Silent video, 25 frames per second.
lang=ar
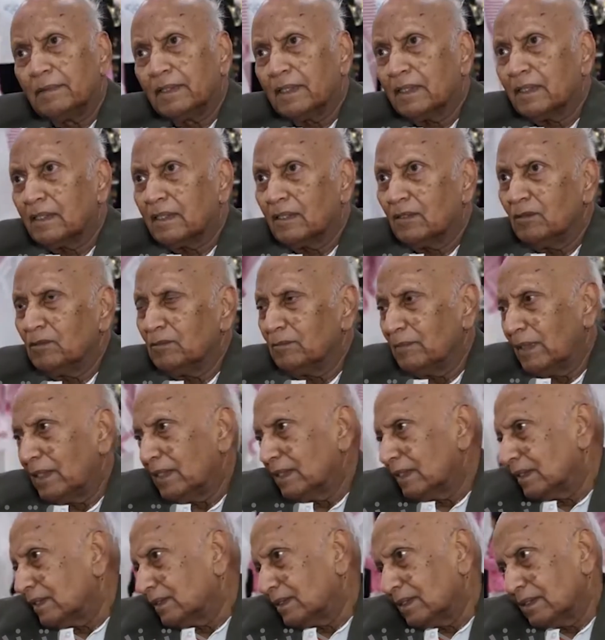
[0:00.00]
بيقرأوا
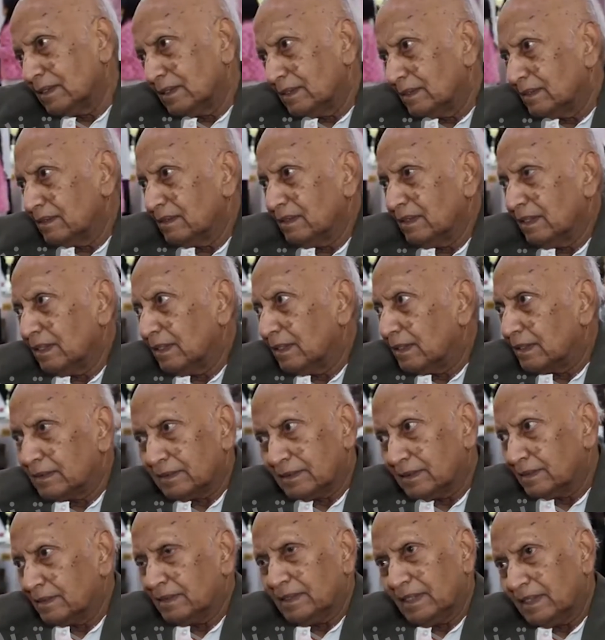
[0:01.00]
معناتها
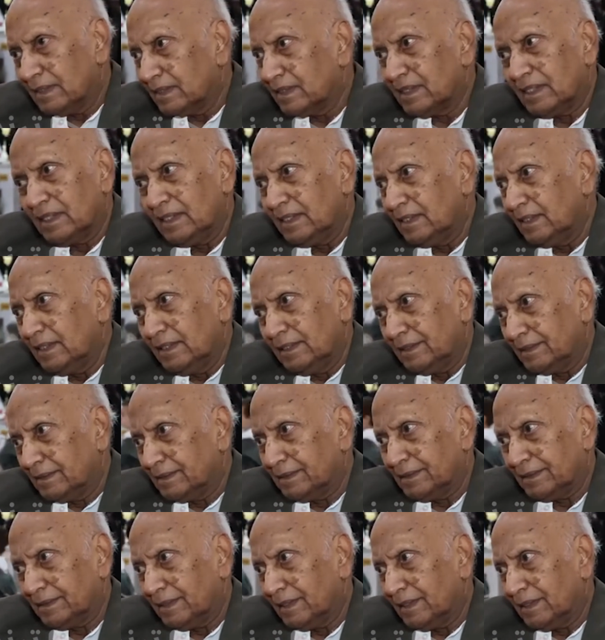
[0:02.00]
خسرانين
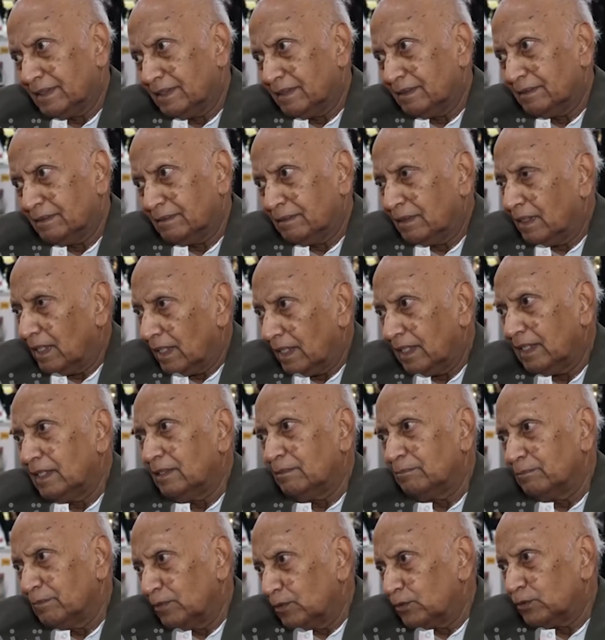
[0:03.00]
بصراحة
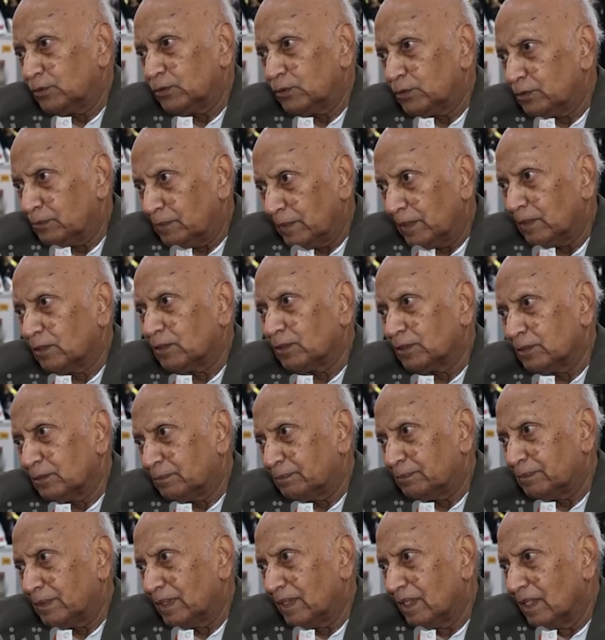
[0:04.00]
علم موجود
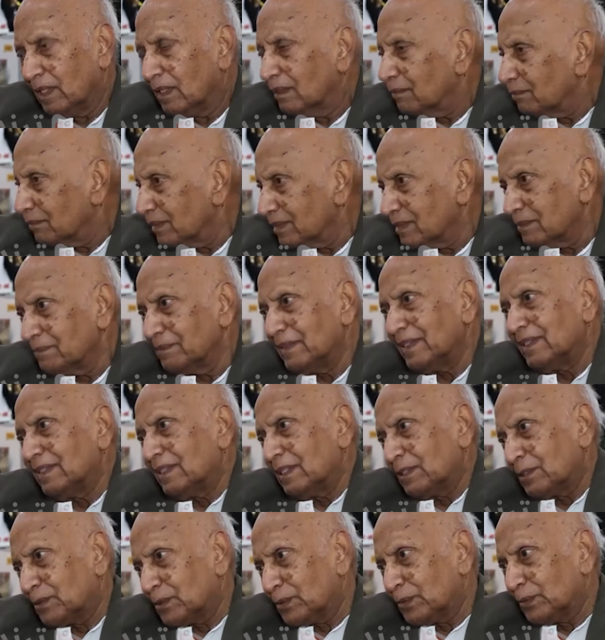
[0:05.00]
بالكتب بس ما
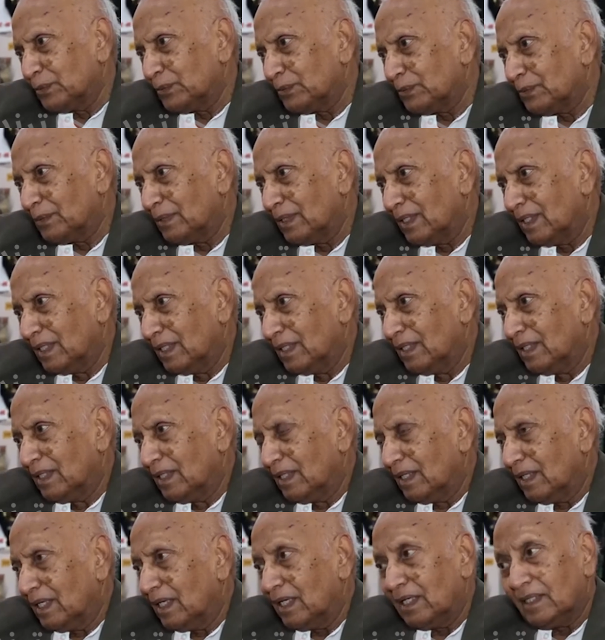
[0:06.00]
يدرسوا
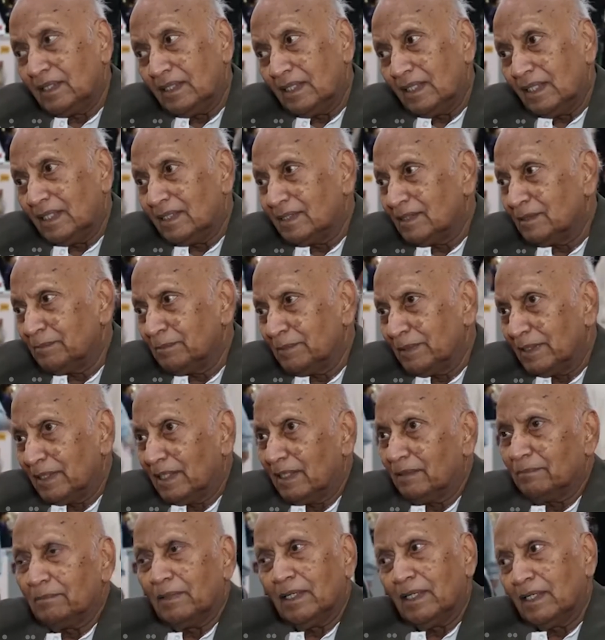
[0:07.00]
أنا
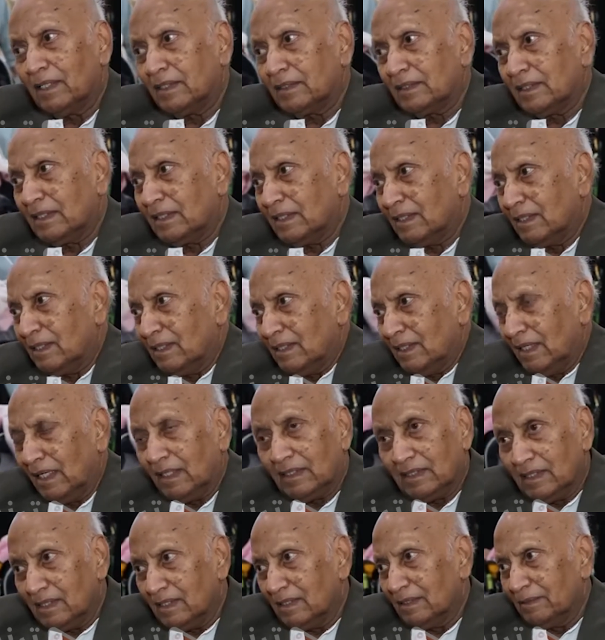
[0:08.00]
يعجبني ما أقدر
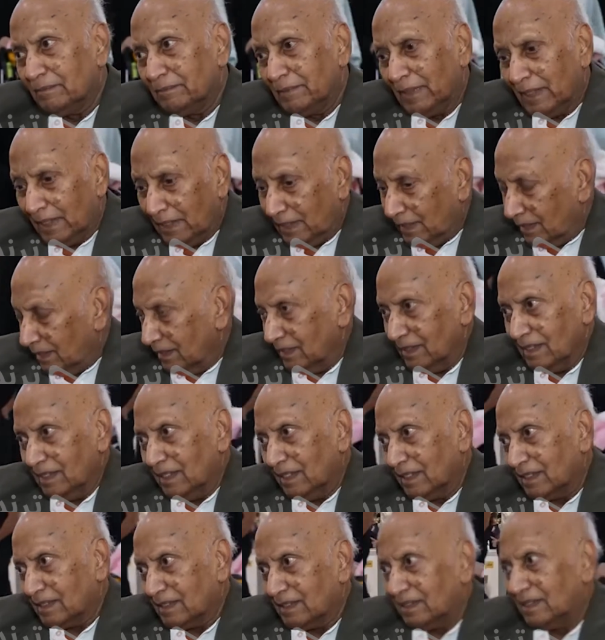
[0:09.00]
أنام
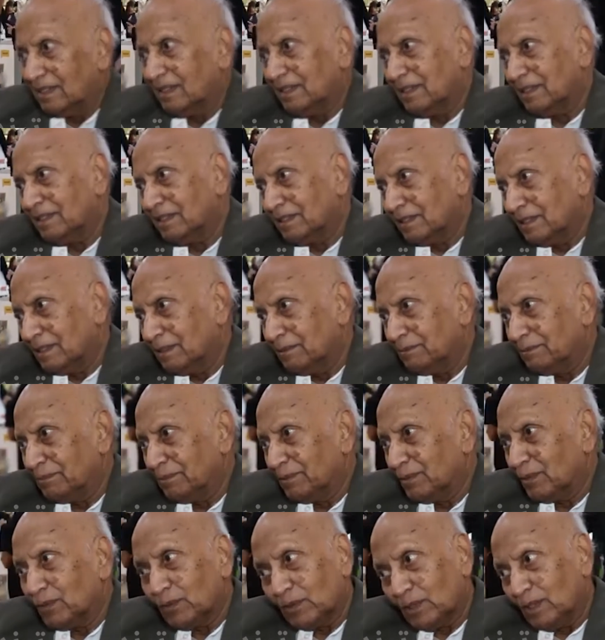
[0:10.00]
إلا أقرأ هالكتاب
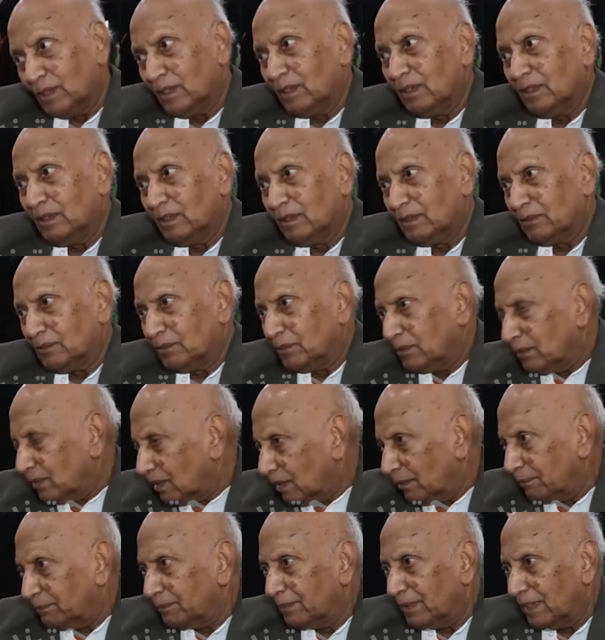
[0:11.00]
قرآن
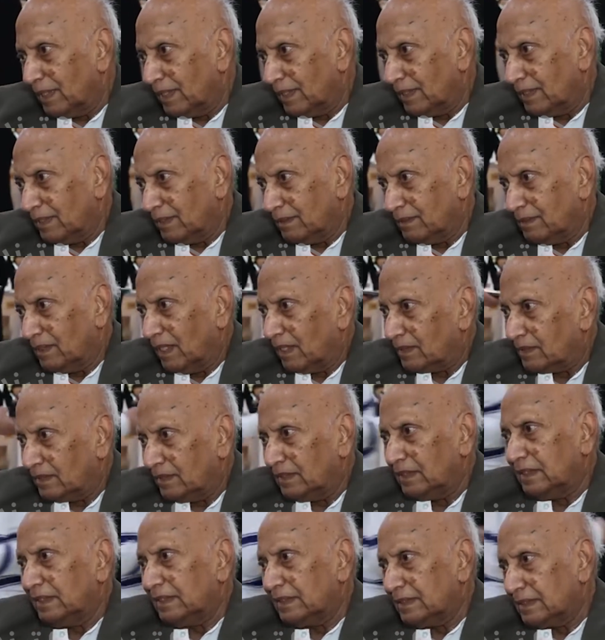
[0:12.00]
وأكملها
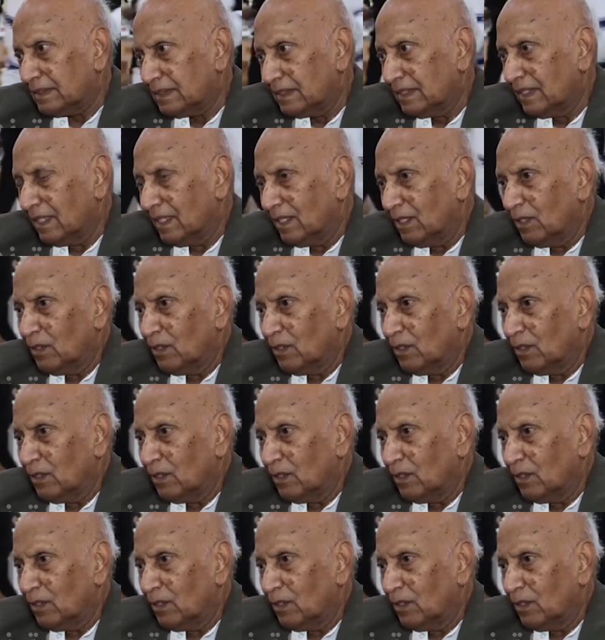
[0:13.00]
حديث